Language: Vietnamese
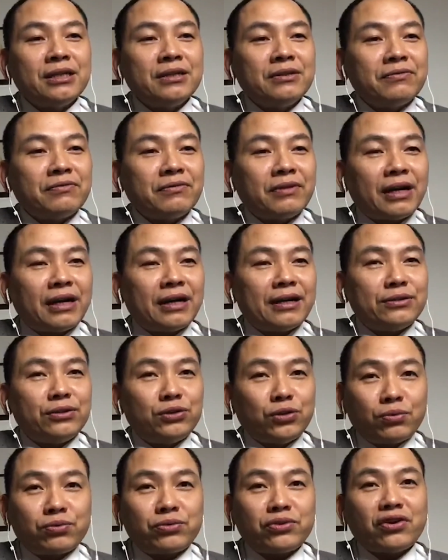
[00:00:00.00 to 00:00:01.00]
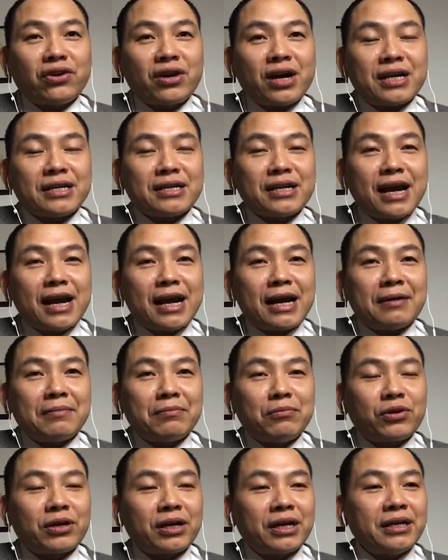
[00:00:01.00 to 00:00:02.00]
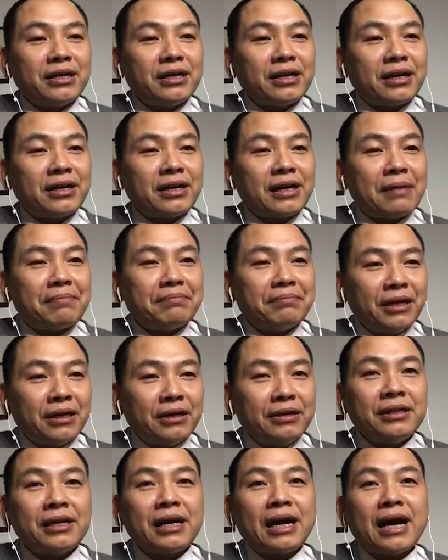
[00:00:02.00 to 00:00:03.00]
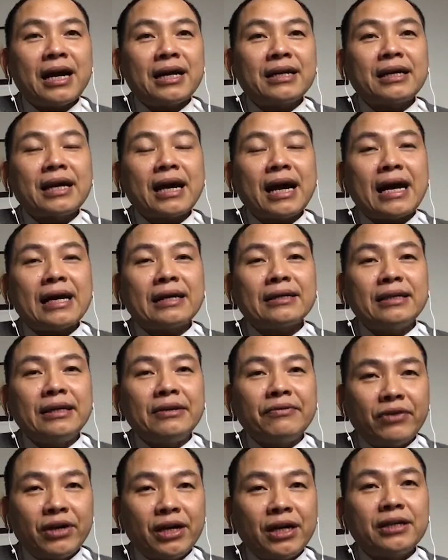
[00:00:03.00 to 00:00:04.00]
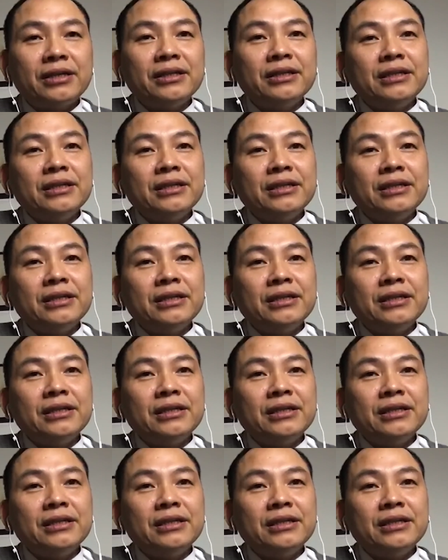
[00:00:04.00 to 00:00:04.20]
Và chúc cho cả nhà một cái năm mới an khang thịnh vượng.